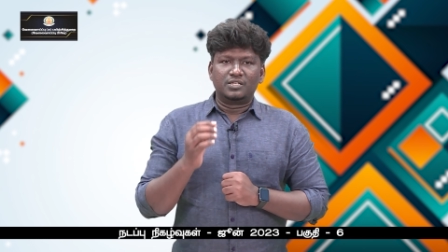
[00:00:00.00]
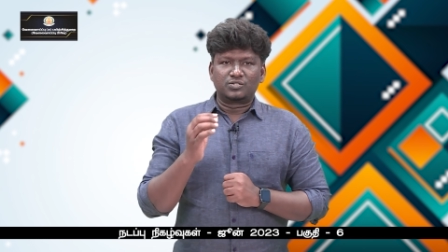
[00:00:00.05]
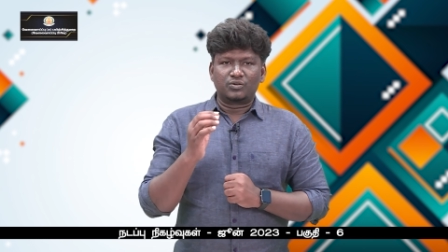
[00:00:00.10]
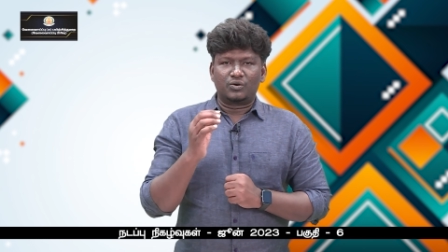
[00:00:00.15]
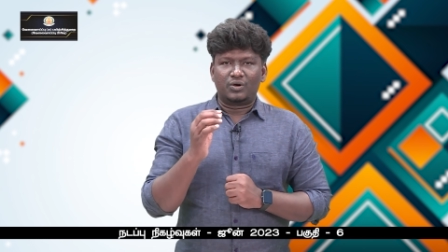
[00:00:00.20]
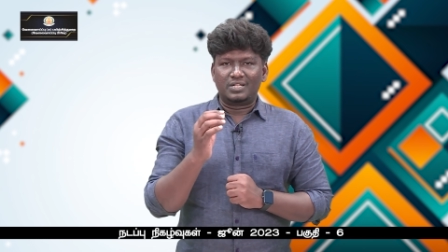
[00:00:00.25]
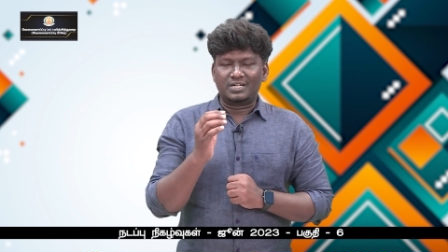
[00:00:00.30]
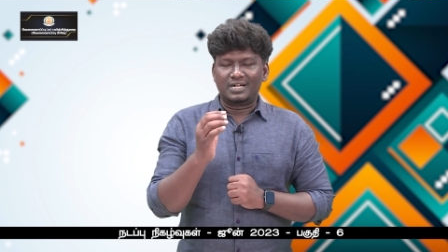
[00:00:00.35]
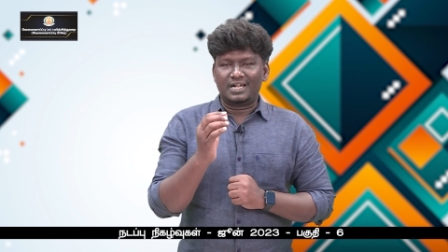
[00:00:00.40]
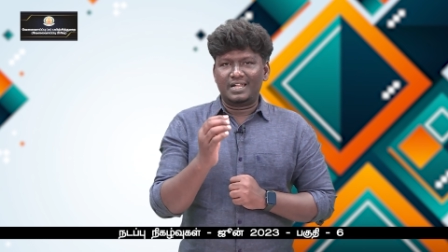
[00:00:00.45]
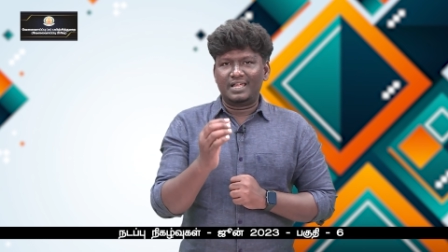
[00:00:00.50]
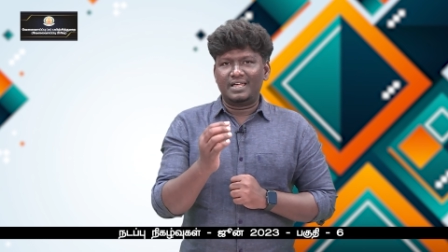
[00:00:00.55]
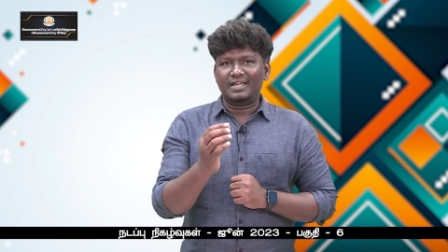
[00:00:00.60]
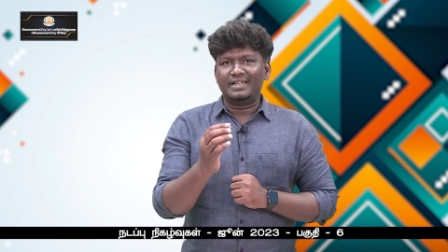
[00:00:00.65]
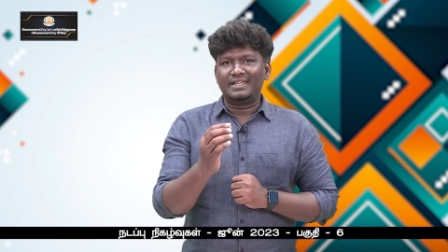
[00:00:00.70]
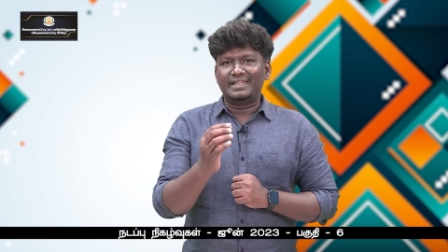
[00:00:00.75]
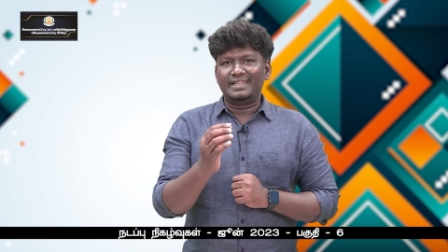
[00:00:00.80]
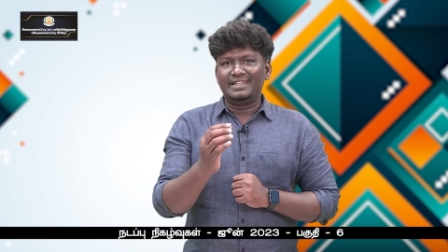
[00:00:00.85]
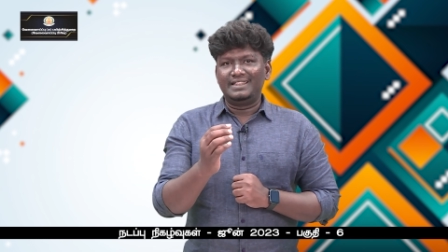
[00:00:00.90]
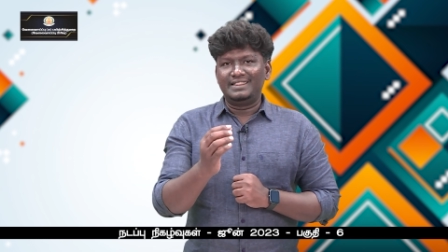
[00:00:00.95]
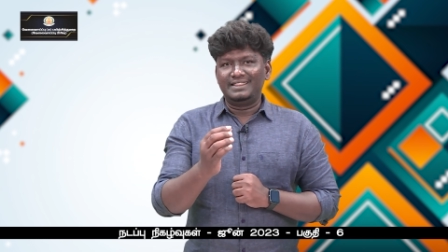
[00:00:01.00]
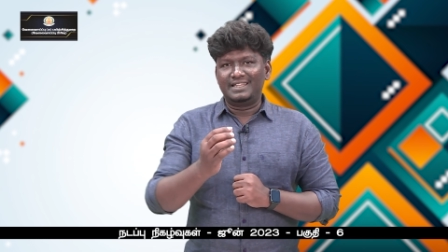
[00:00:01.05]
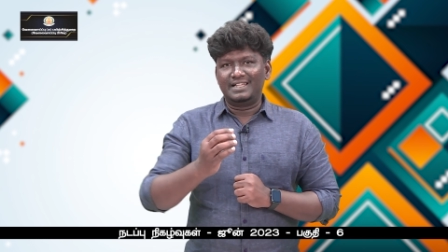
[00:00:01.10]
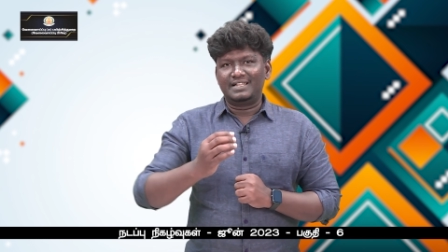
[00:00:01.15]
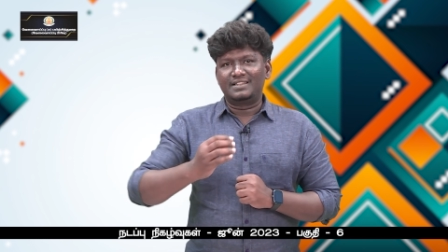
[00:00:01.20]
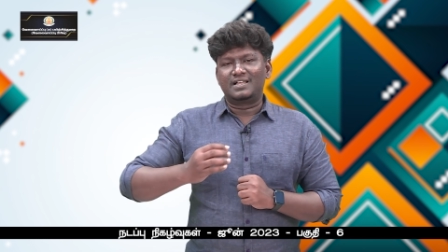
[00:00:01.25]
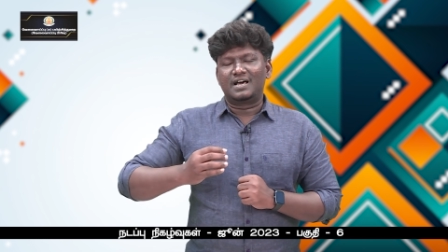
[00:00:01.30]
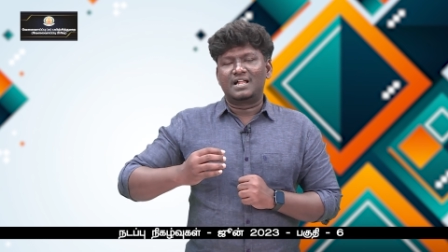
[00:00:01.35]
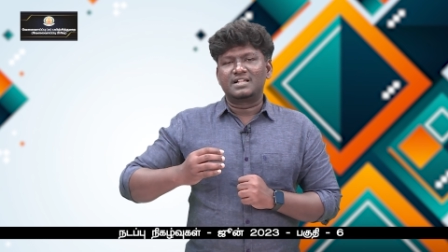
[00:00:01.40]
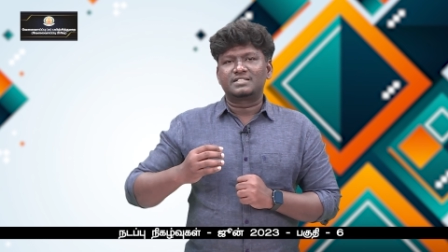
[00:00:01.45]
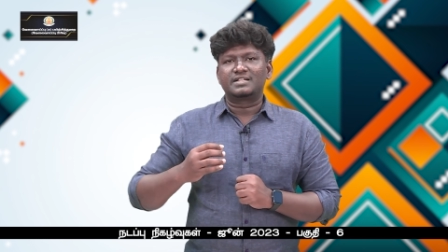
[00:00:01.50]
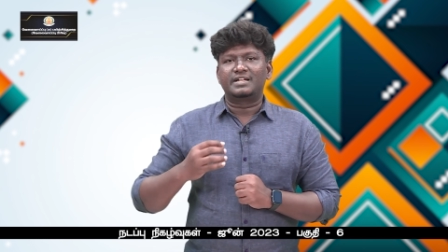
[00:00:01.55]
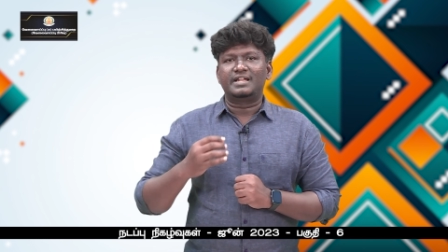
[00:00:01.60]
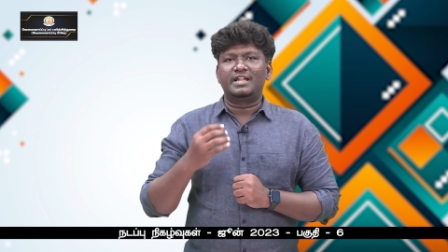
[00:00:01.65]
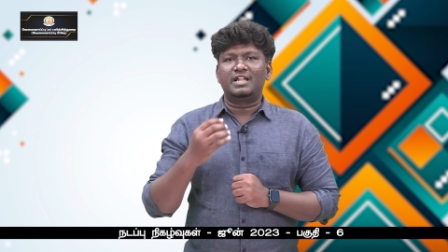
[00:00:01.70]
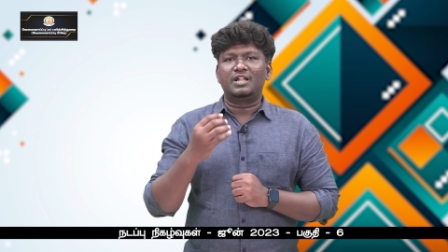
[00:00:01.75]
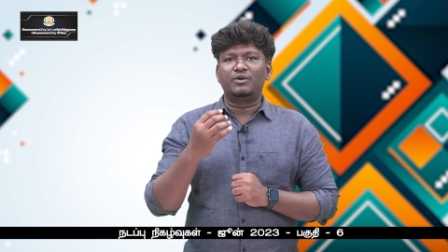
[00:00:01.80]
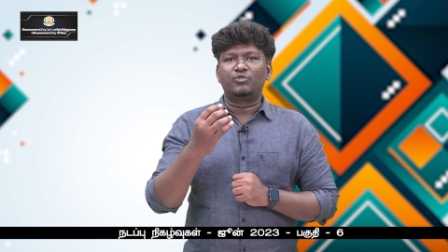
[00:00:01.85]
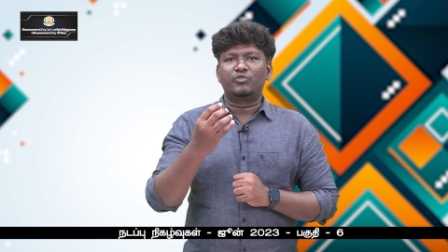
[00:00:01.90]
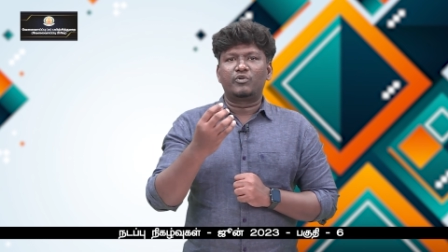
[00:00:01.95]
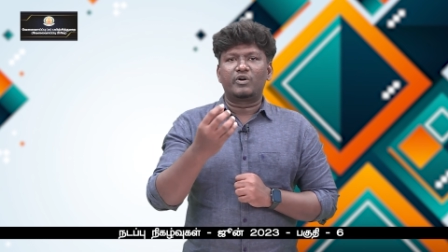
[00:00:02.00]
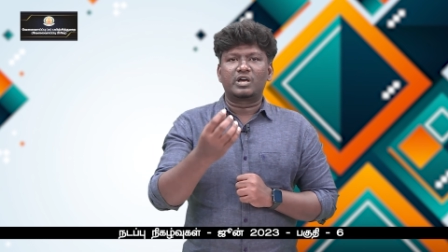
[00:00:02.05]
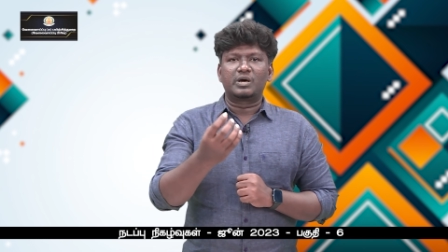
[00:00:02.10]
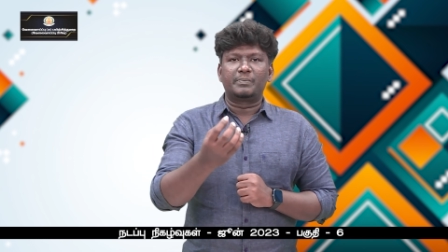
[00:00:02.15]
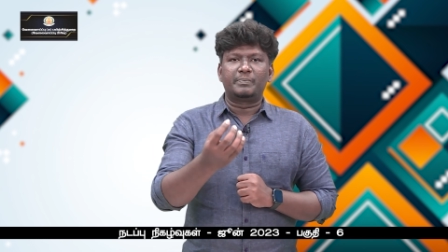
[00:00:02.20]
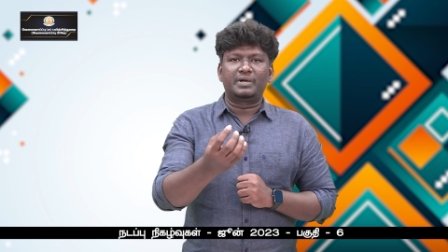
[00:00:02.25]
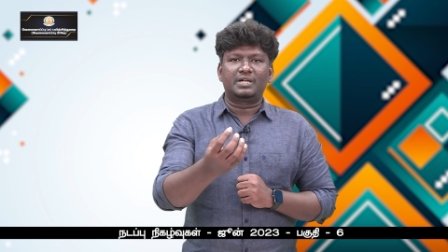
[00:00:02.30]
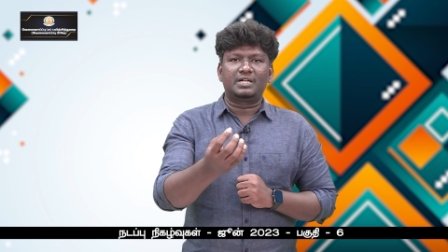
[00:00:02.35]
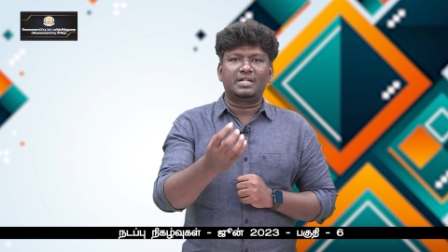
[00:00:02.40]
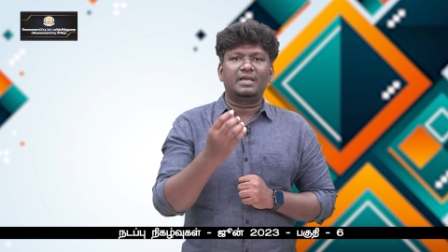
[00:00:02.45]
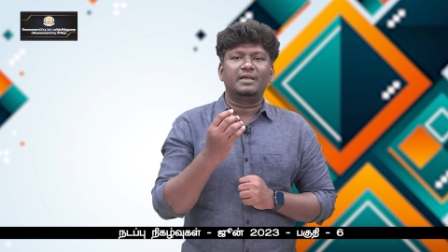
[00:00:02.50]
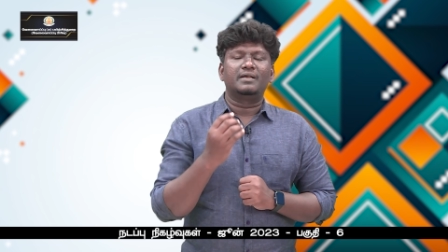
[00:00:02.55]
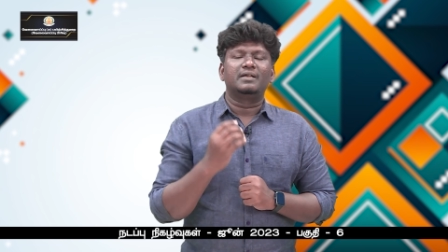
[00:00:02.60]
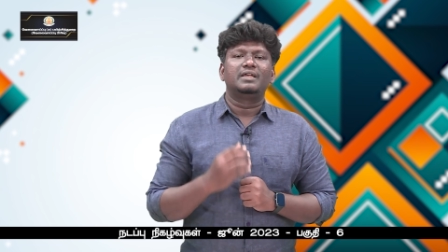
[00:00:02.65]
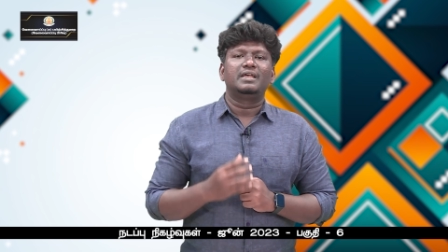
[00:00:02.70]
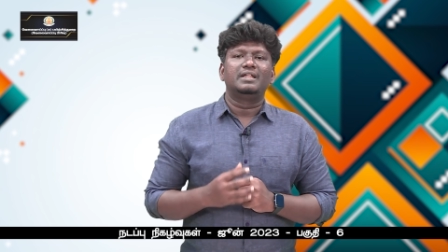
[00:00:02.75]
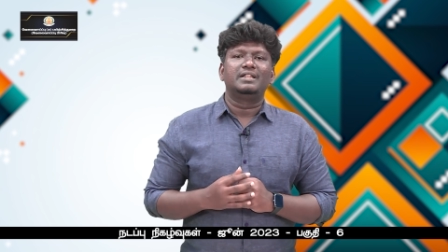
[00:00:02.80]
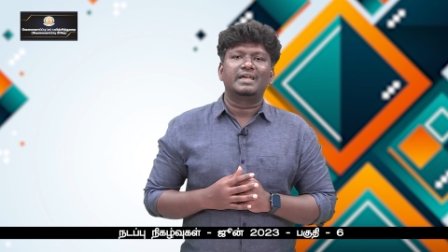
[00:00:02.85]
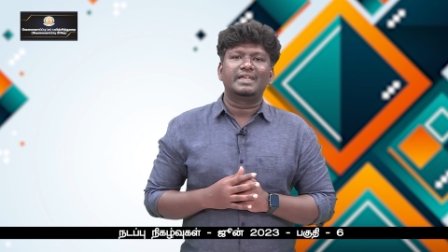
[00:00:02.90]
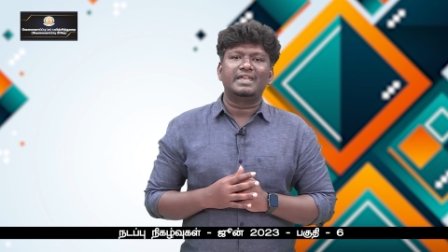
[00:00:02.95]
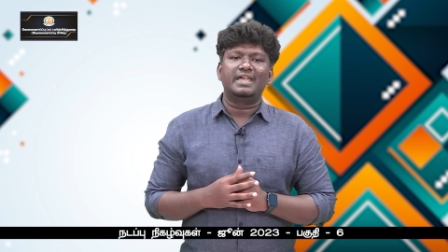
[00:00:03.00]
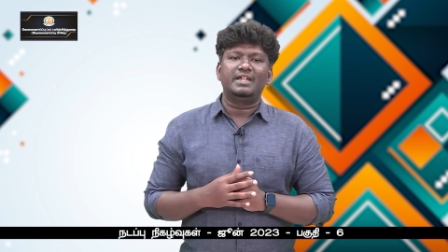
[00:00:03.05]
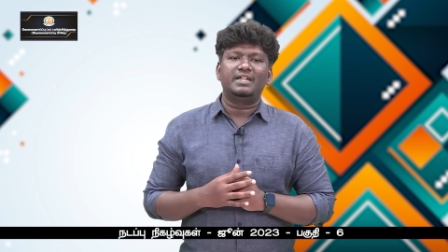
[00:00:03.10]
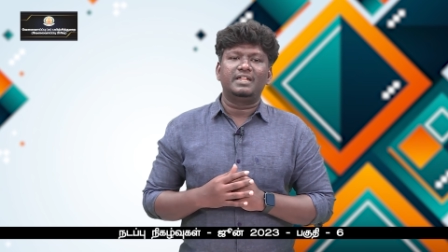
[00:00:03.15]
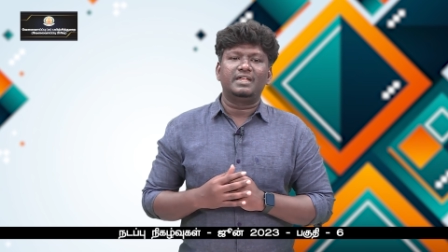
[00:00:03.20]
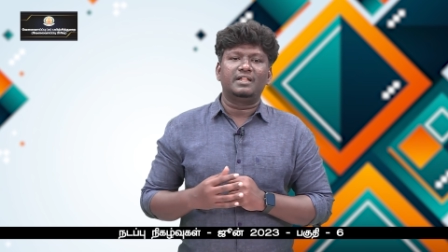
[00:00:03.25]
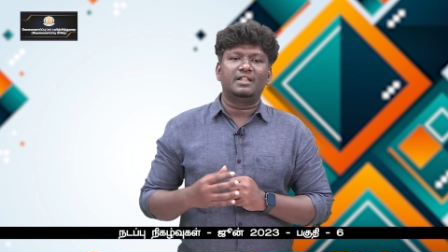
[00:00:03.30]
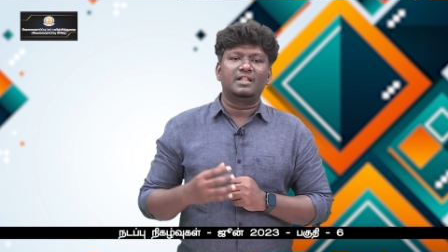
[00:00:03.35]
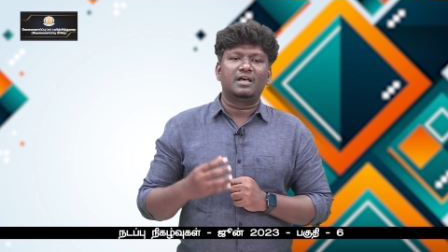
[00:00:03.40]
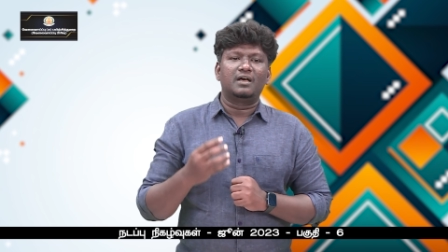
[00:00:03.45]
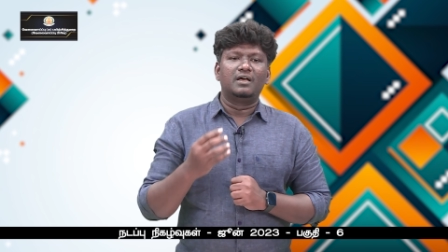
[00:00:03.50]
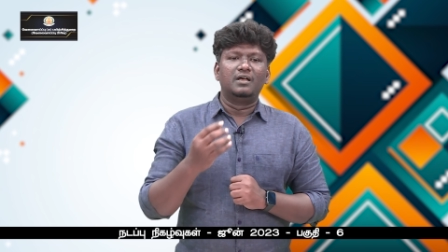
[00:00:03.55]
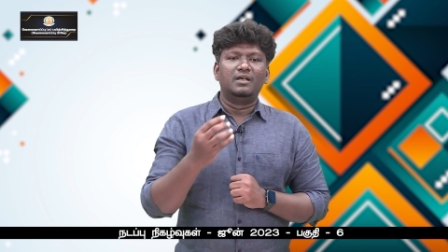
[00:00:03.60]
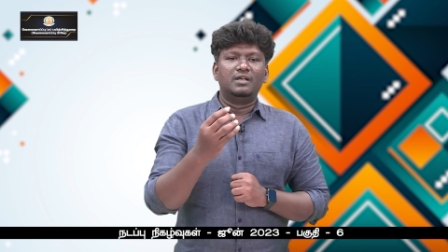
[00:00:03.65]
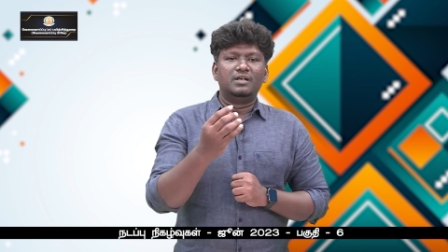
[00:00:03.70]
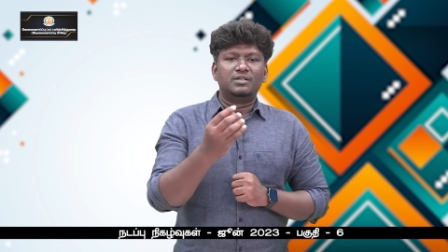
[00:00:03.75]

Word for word: ஸோ அதனால் இந்த தான்சானியாவில் உருவாக்கப்பட்ட இந்த ஐஐடிக்கு தான்